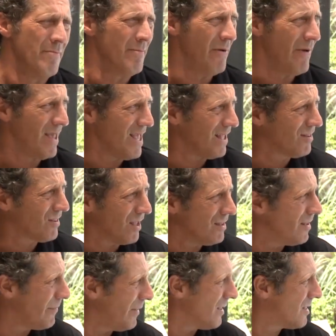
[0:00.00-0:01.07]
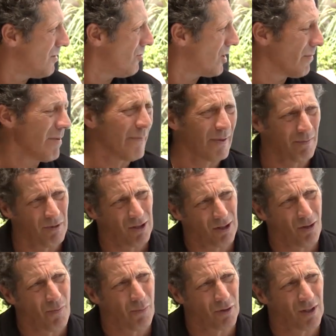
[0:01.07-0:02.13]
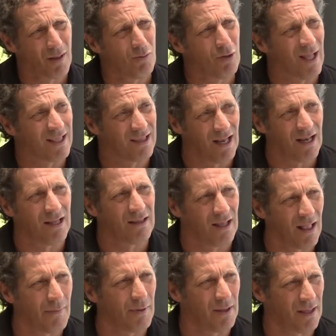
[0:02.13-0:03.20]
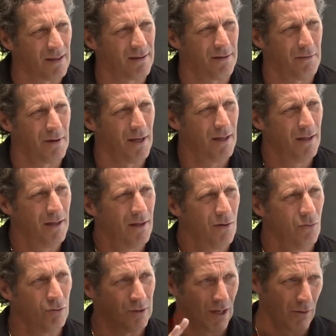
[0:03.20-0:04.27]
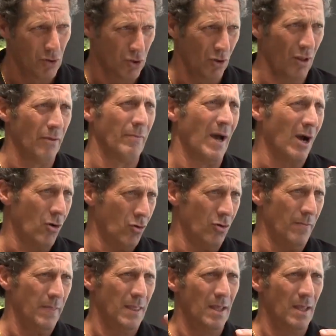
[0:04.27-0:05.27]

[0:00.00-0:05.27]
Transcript: Me veían tan depresivo que me permitieron ponerme una tele en terapia intensiva, un televisor bajo